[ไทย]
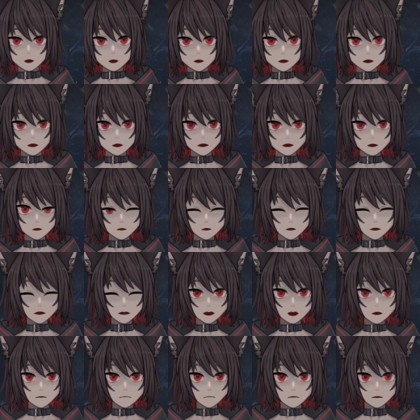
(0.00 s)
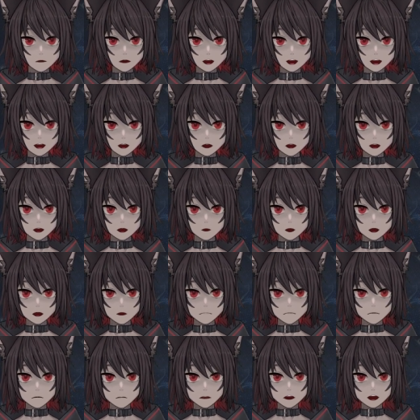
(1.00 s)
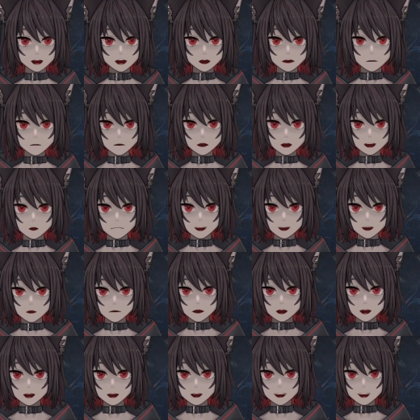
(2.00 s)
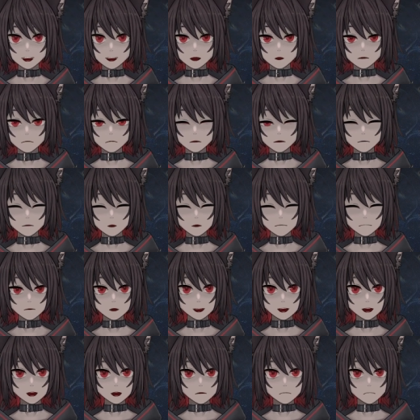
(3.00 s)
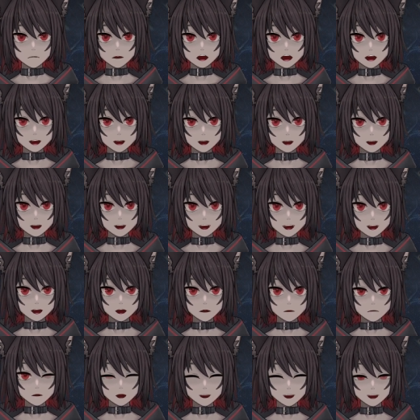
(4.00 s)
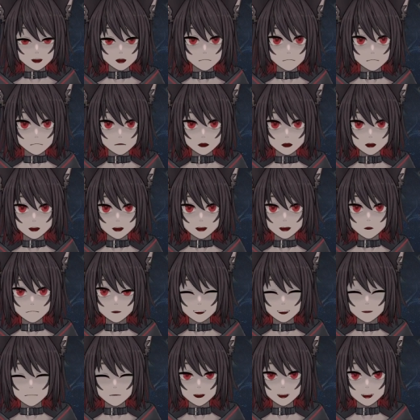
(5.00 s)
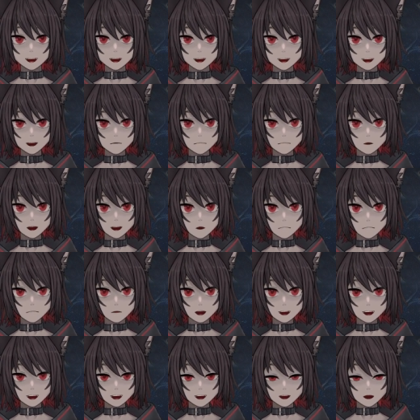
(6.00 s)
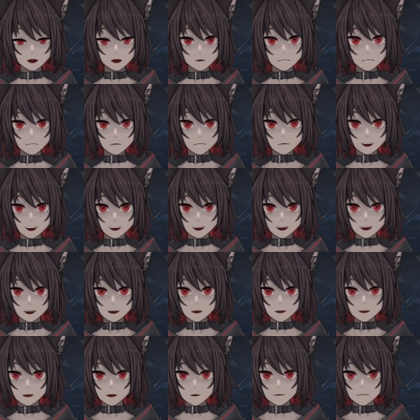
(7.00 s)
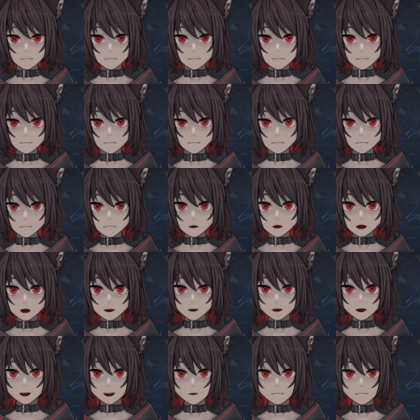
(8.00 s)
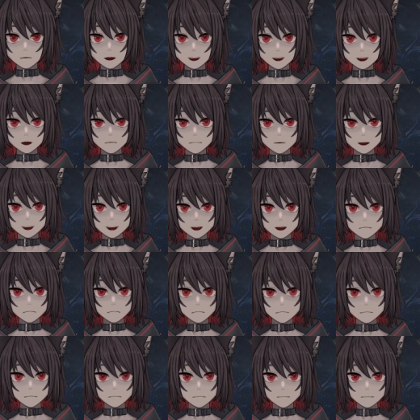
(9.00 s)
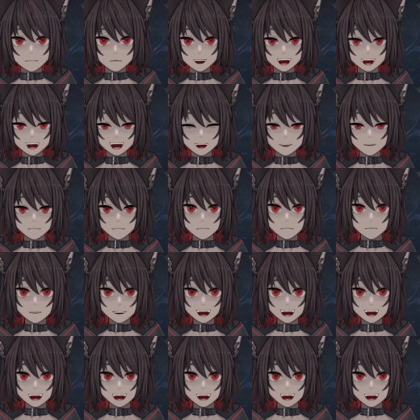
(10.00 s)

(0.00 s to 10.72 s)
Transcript: แล้วก็สำหรับคนที่อยากจะสนับสนุนนี้ก็สามารถโดเนทได้นะผมหรือเป็นการเข้ามาช่วยกันเล่นอ่าให้ของในเกม หรือไม่ก็เป็นการให้คำแนะนำก็ได้ เออ ประมาณนี้ เจอกันใหม่คลิปหน้าครับผมไปแล้วบาย